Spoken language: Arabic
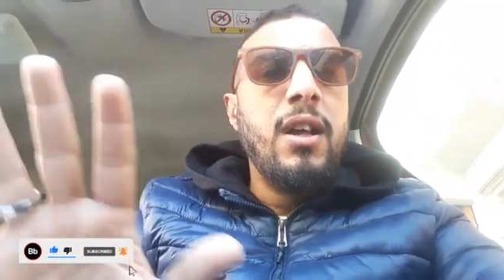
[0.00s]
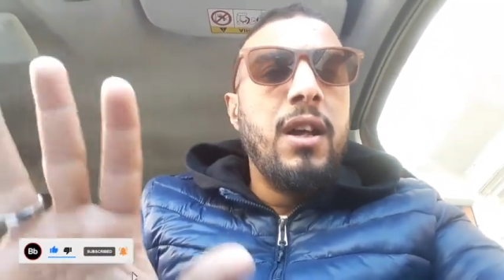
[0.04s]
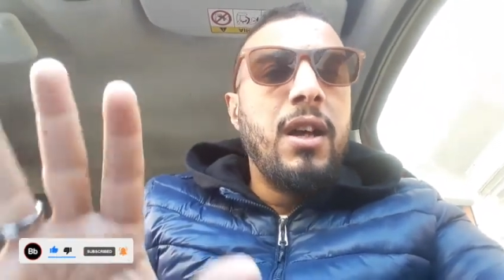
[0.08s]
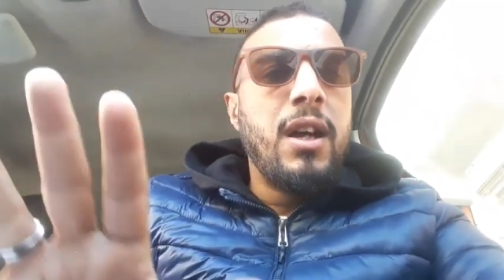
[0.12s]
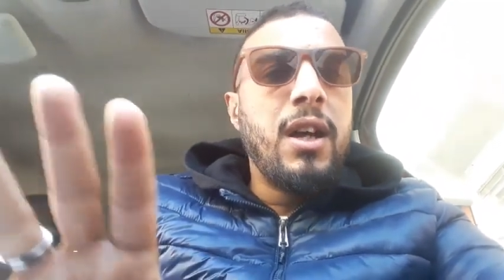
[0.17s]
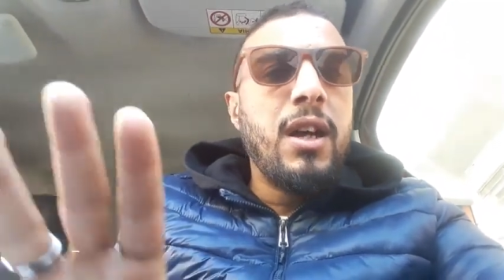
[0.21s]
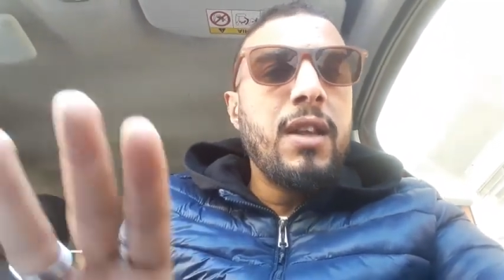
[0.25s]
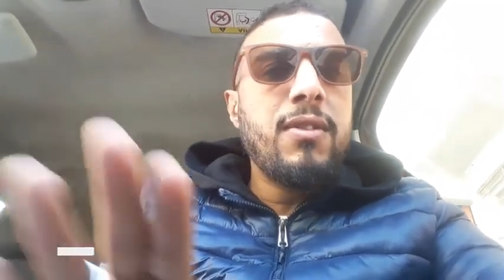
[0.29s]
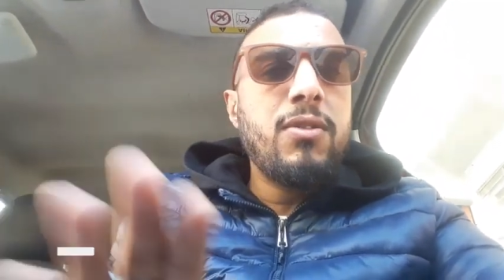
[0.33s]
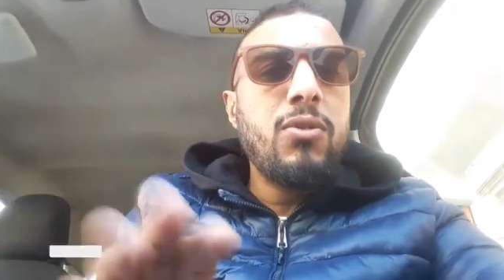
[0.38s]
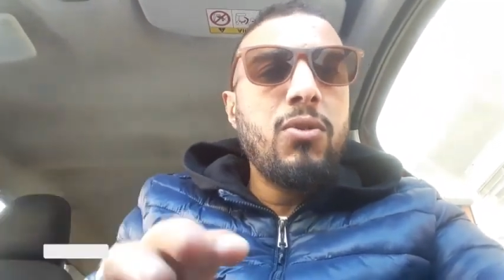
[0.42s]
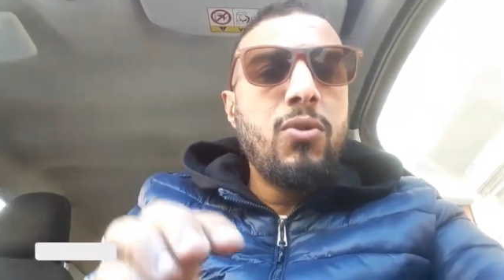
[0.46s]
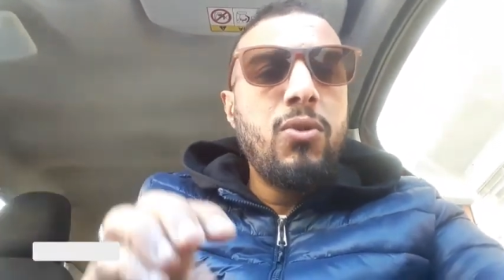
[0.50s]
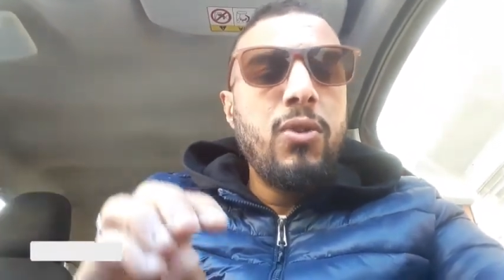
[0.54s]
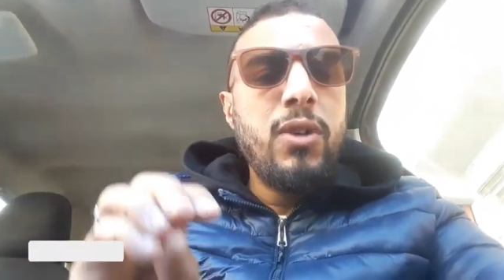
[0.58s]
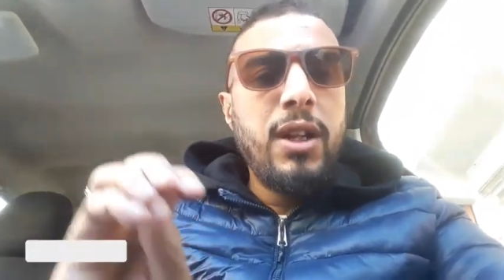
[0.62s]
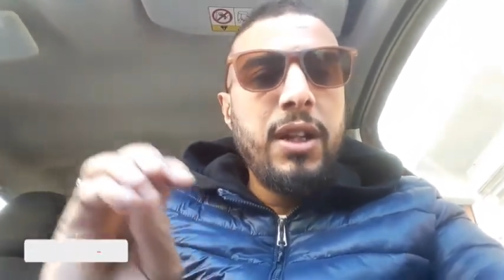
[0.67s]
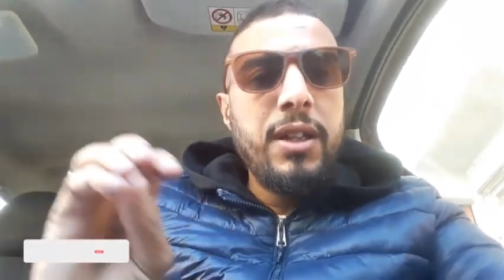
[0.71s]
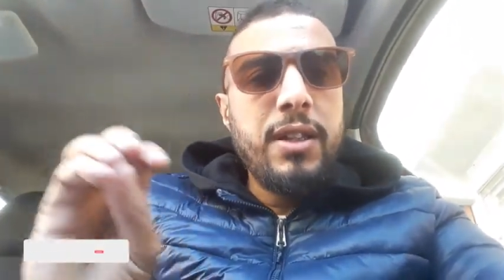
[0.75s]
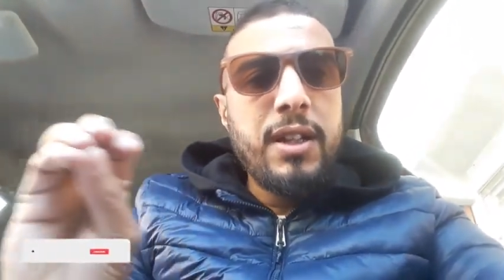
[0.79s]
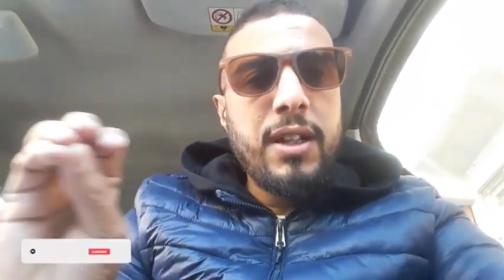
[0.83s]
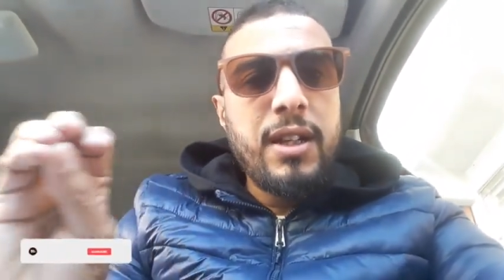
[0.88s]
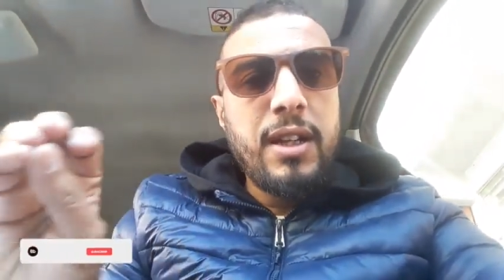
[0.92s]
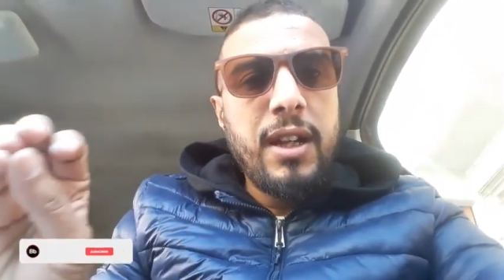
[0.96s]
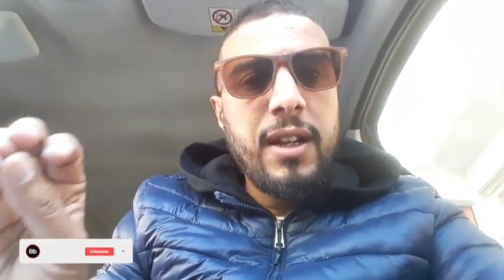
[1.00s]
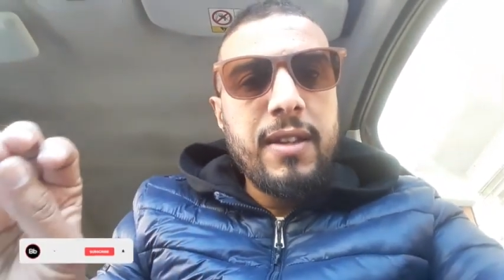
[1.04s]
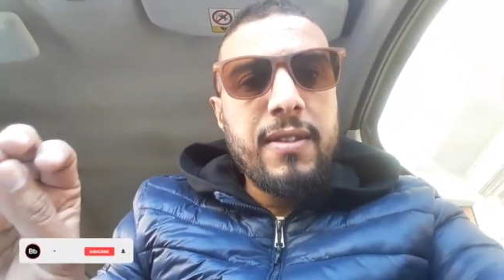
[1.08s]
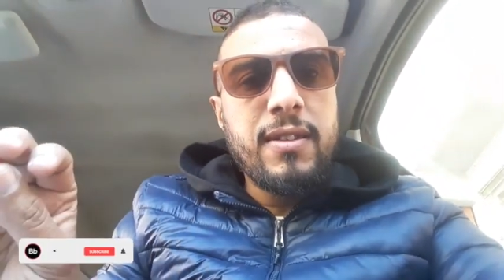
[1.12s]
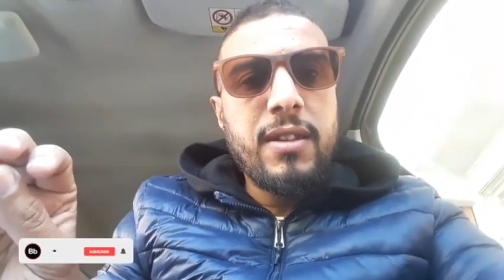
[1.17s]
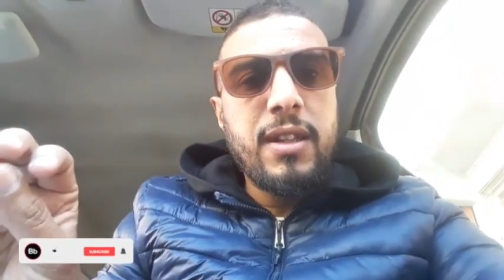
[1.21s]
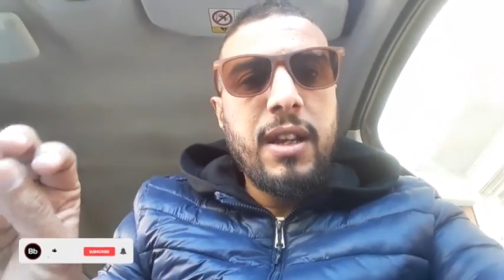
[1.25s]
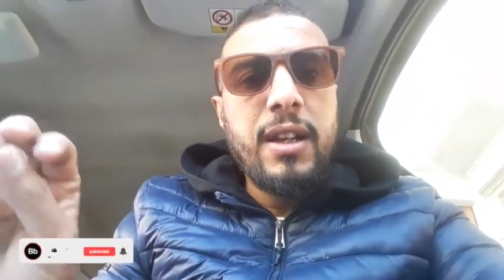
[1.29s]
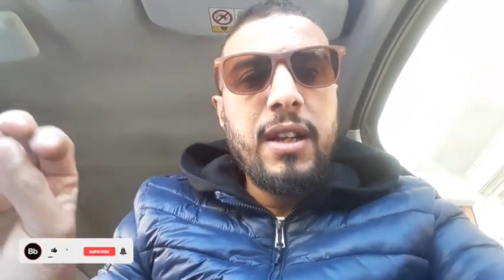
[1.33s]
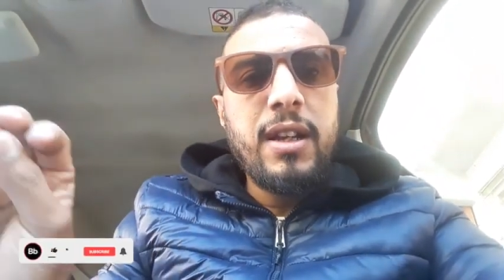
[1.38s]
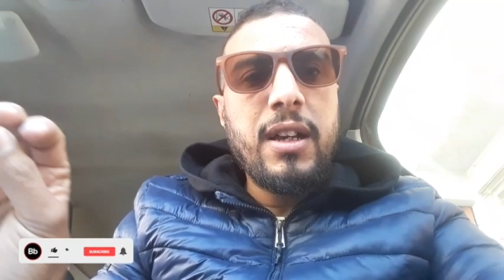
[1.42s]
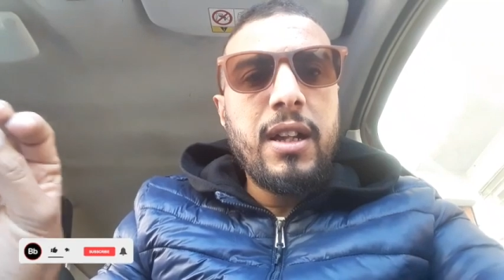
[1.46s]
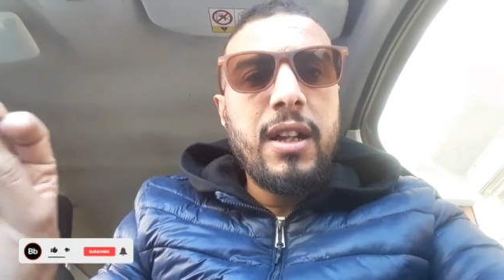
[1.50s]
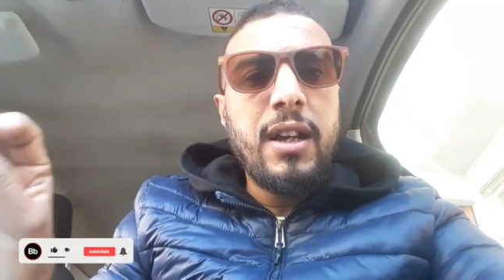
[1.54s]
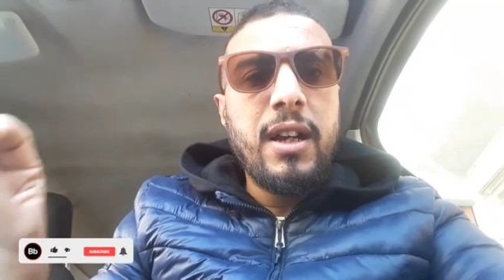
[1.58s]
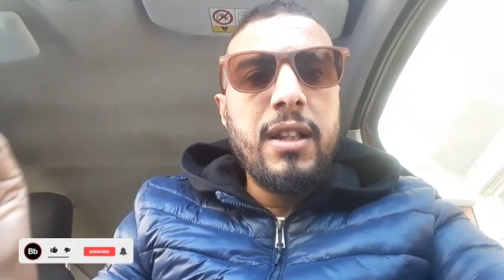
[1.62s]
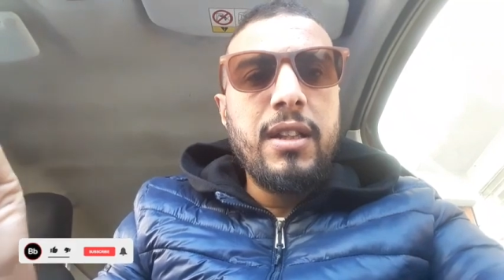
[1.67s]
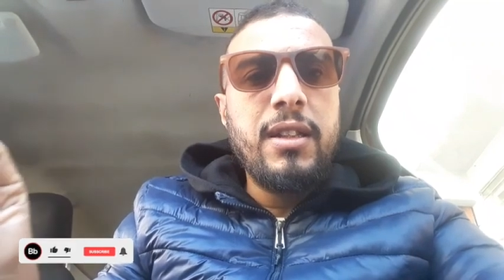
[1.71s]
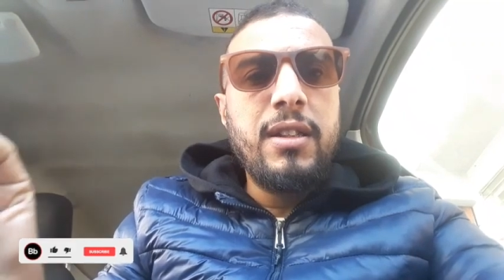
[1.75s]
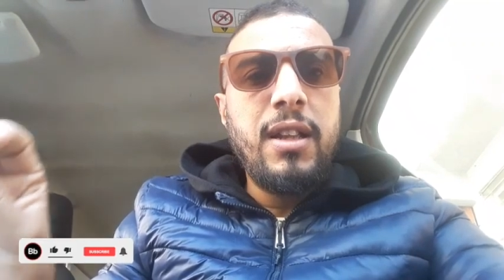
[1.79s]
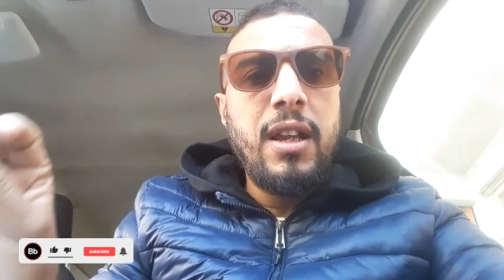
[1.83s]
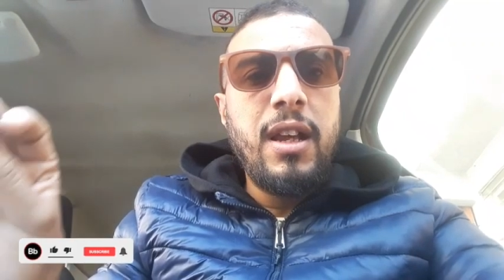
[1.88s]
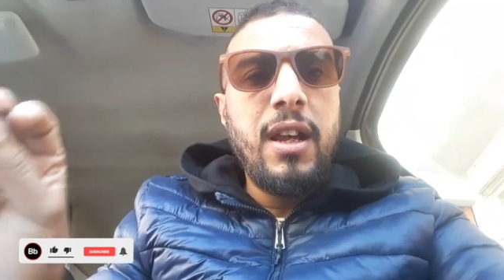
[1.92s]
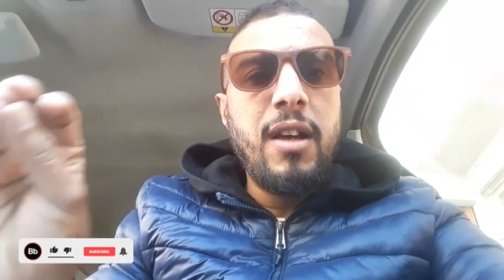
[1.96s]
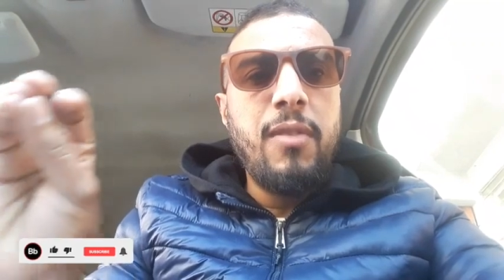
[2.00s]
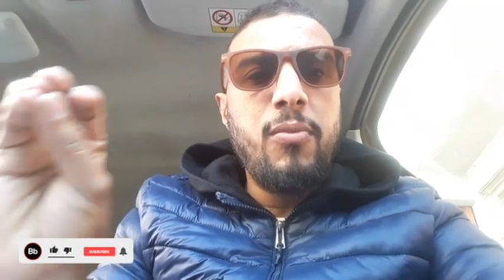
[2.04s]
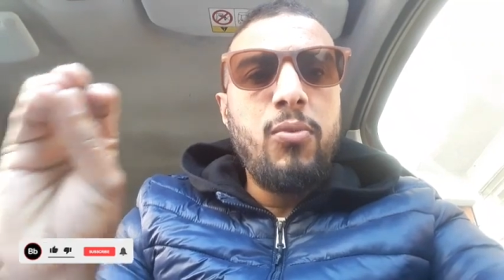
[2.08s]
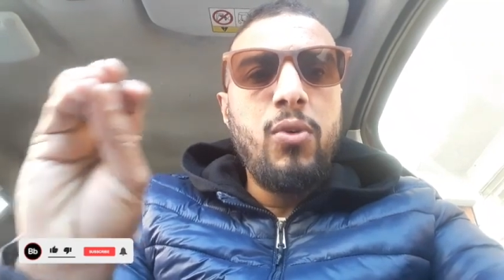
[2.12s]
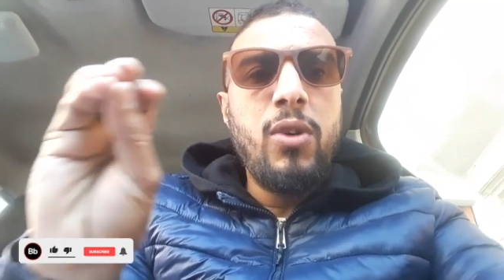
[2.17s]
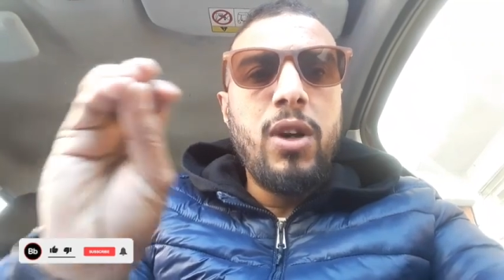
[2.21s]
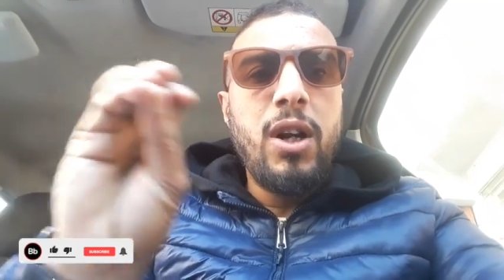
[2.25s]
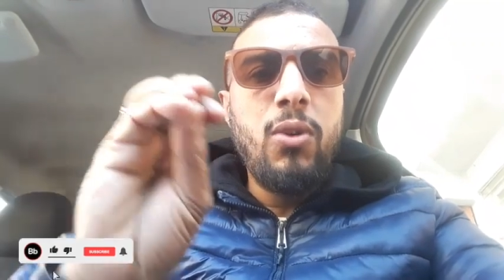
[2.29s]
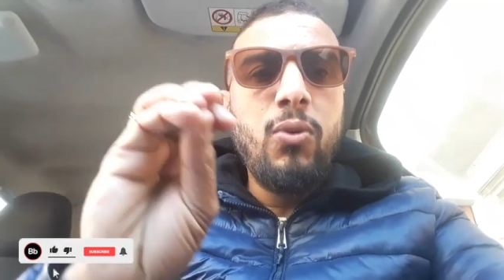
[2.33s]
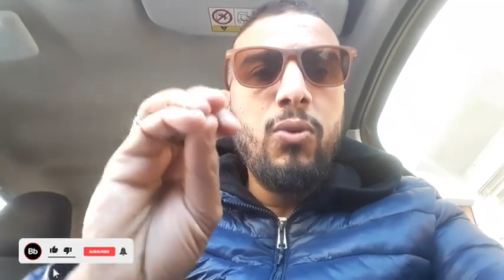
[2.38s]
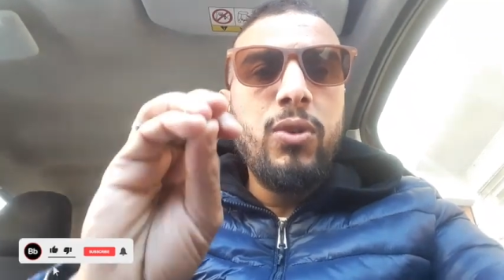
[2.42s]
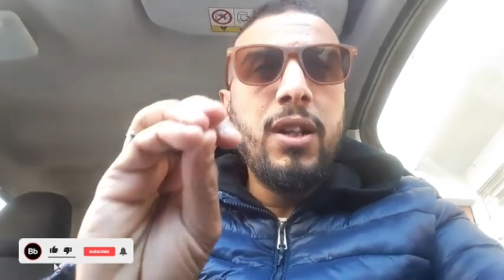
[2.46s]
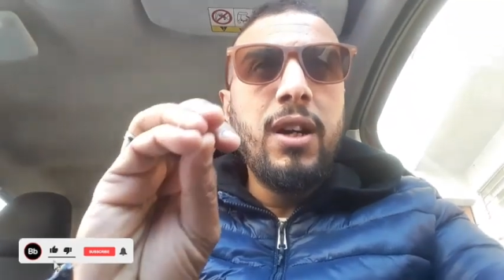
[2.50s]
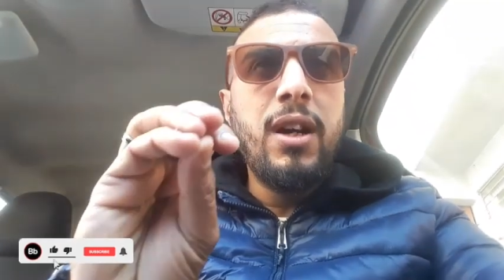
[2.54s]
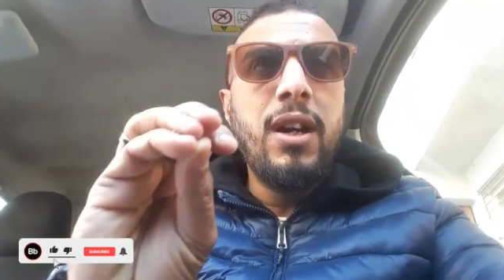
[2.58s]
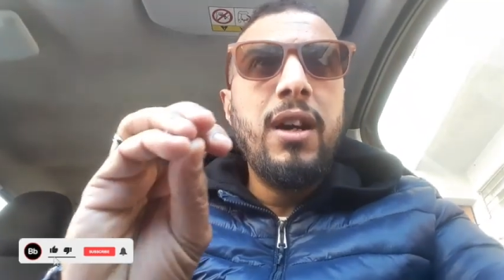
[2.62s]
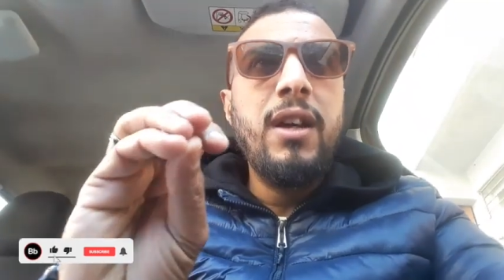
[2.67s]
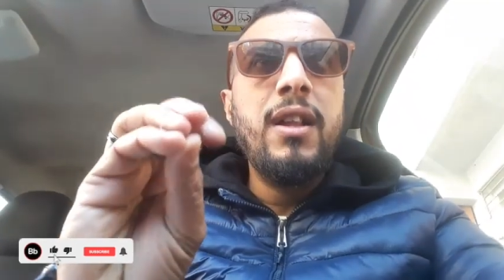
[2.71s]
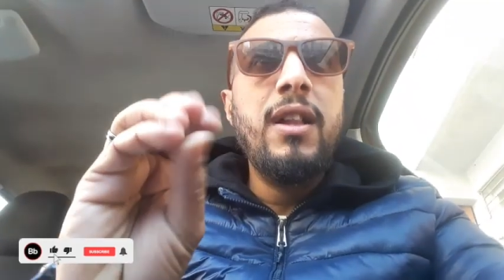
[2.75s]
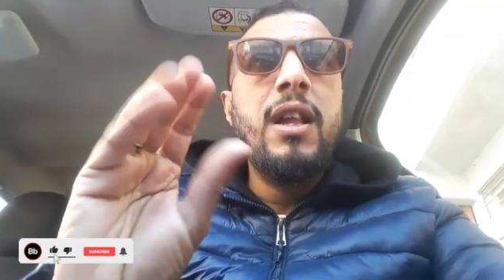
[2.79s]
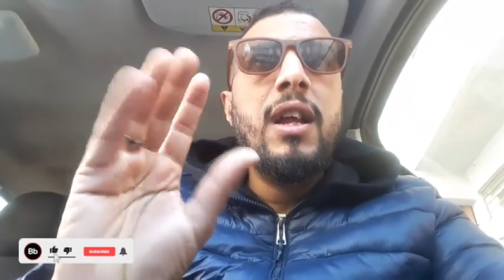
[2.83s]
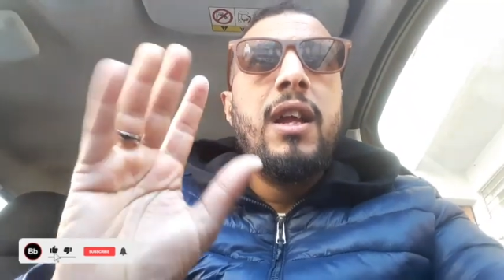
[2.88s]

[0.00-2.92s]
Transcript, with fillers: خاص يكون عندك حز طيران ذهاب وعوده